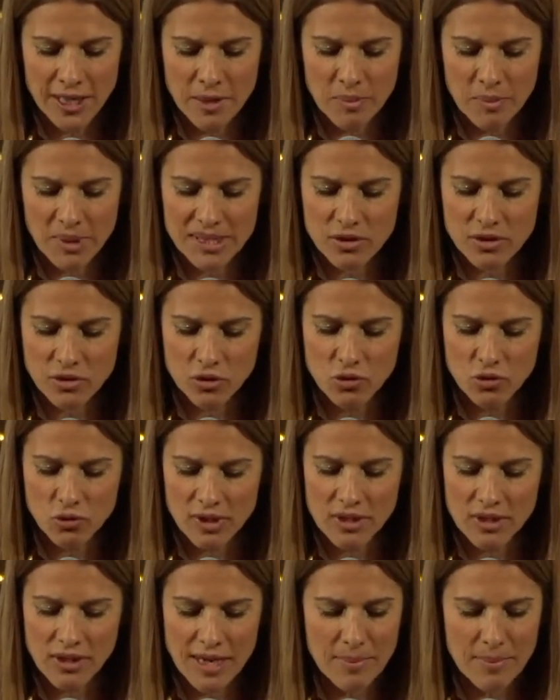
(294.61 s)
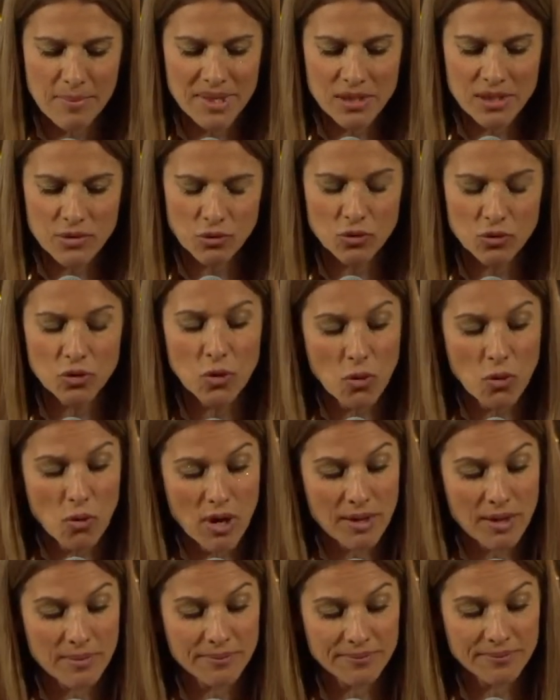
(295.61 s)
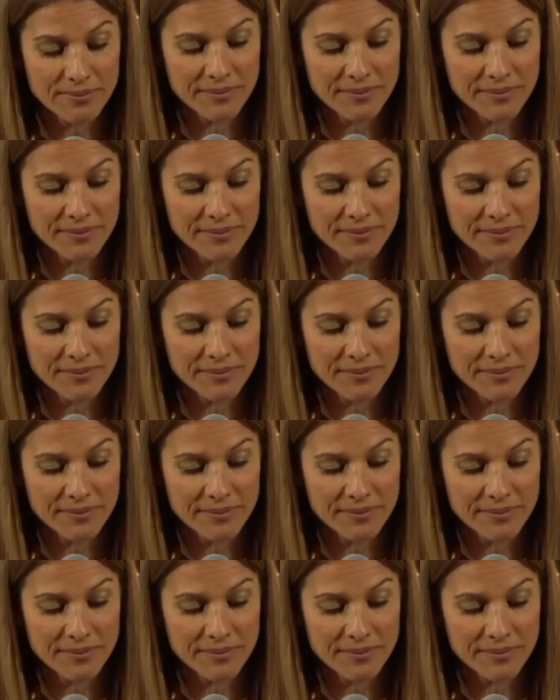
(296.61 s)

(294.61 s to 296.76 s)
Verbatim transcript: parce que tu es dans la maison du roi.